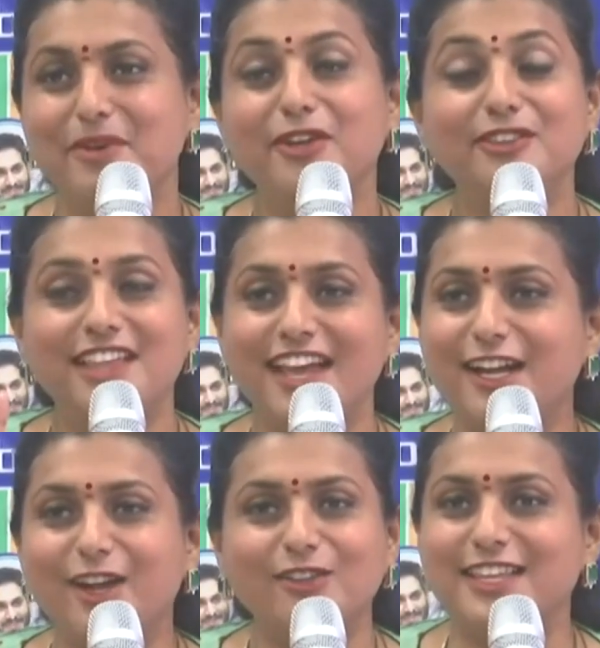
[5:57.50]
మీరు
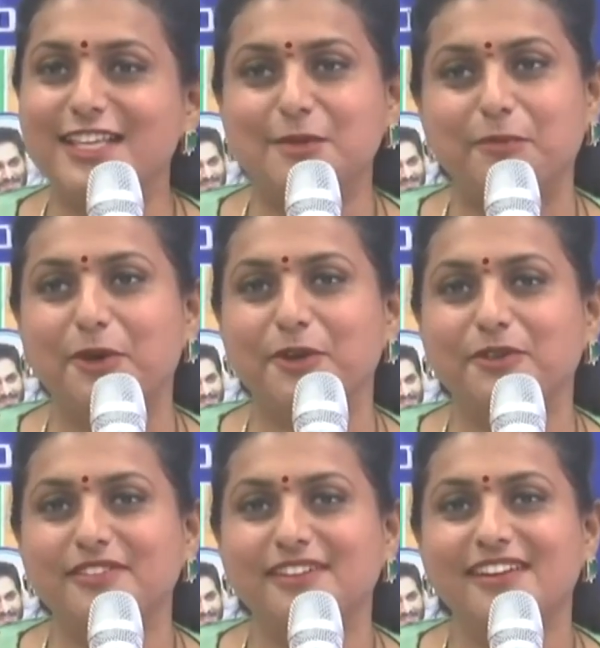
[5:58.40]
దేంట్లో తీసిపోరు
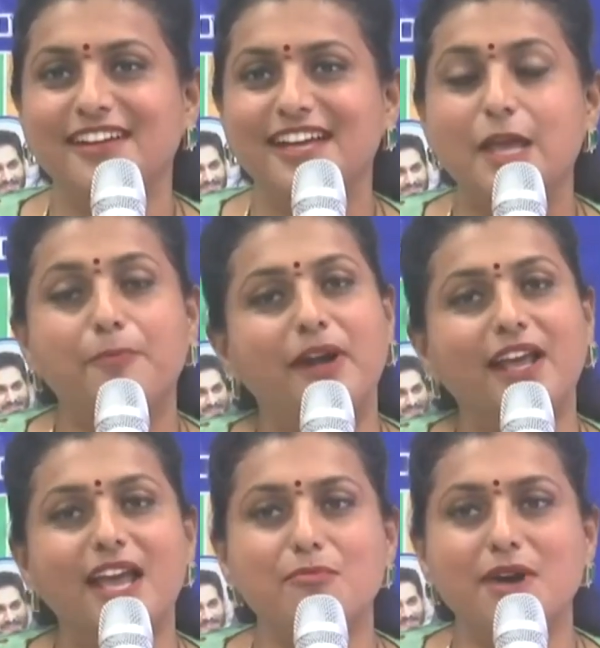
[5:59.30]

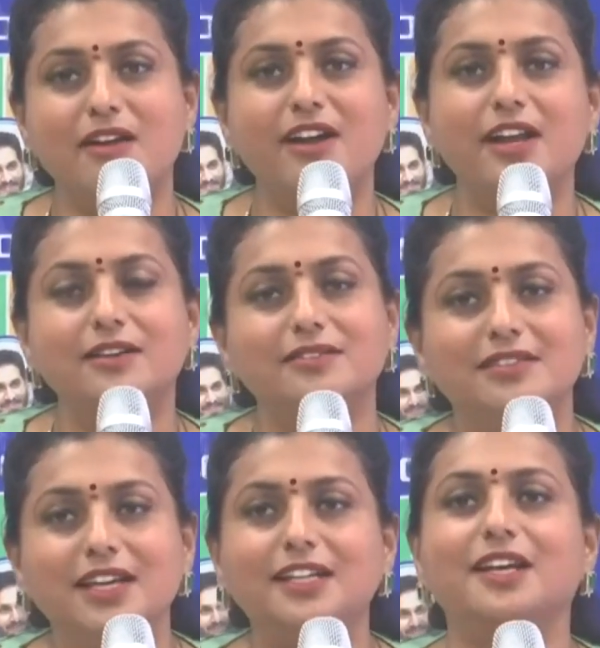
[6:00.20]
ఇప్పటికే మగవాళ్ళకు
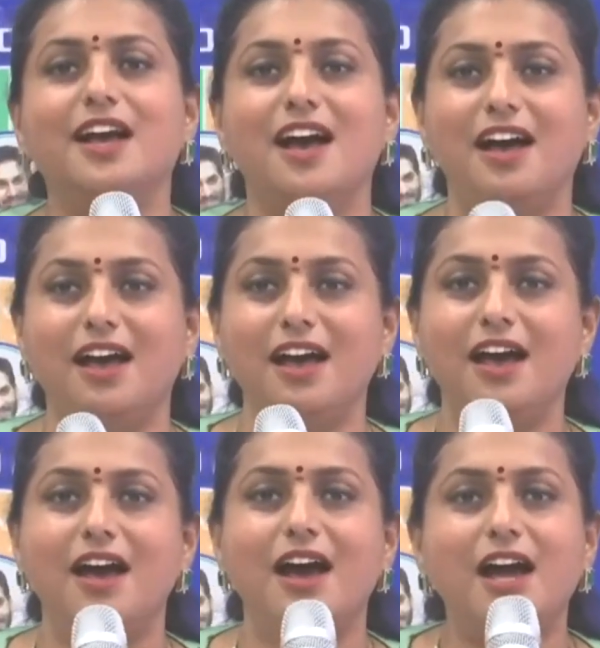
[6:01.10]
ధీటుగా
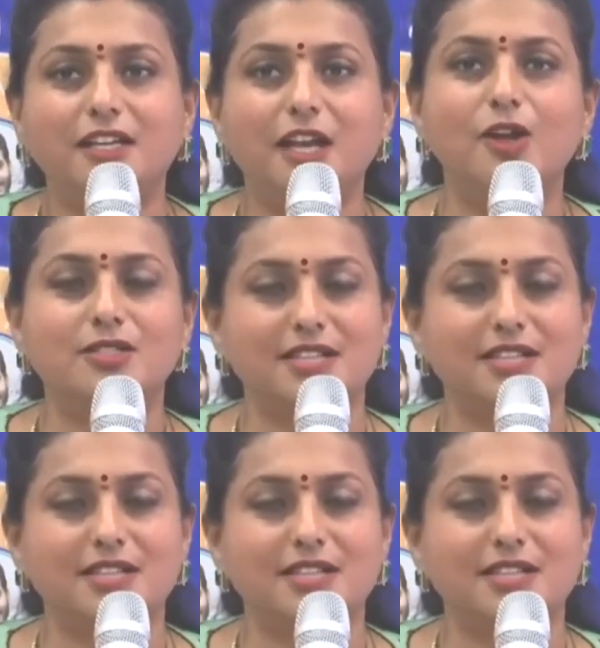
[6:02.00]
ఆటల్లో